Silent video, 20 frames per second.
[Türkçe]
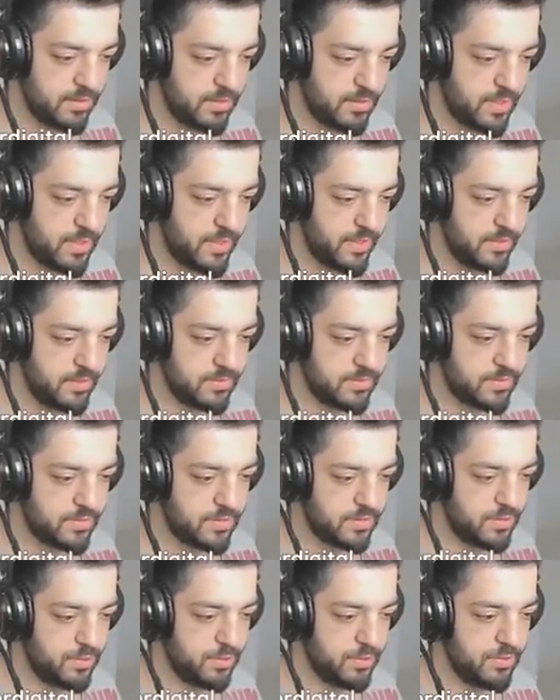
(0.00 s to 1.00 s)
Ha
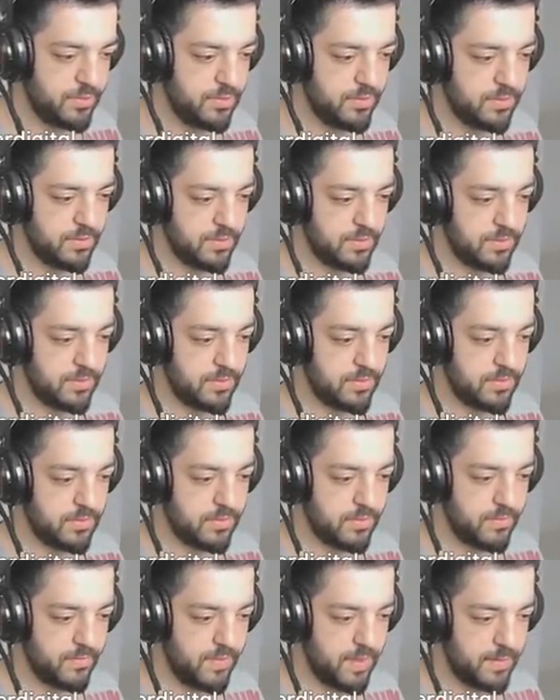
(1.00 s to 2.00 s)
sıkıyordun.
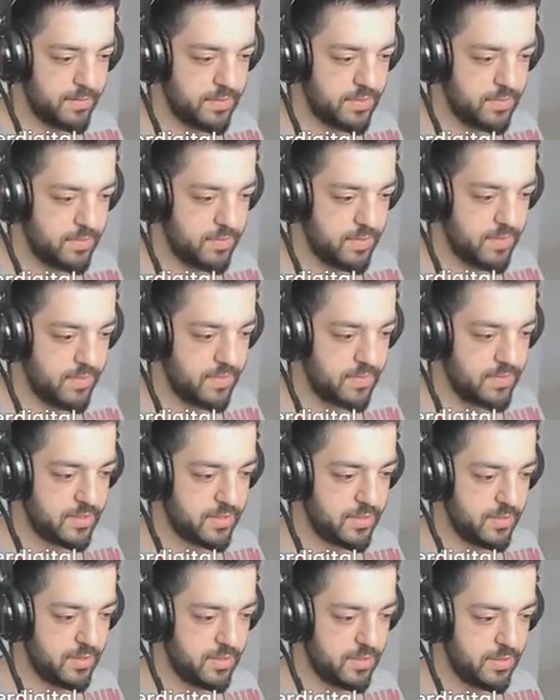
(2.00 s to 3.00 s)
Ver bakayım ne var
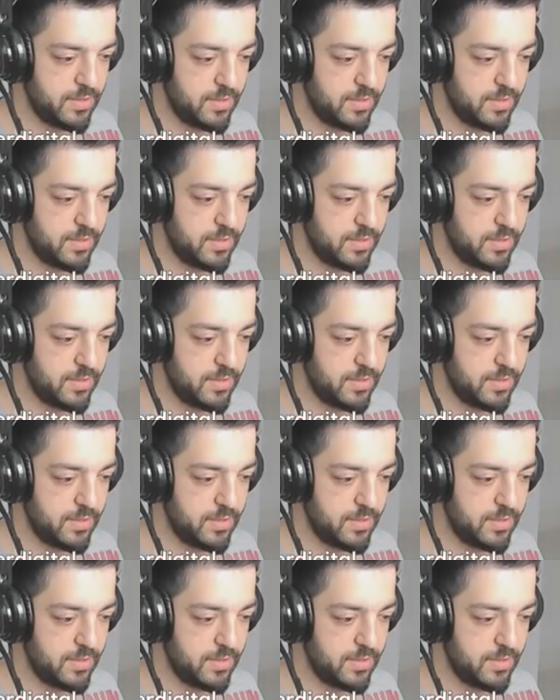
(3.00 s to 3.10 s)
sende.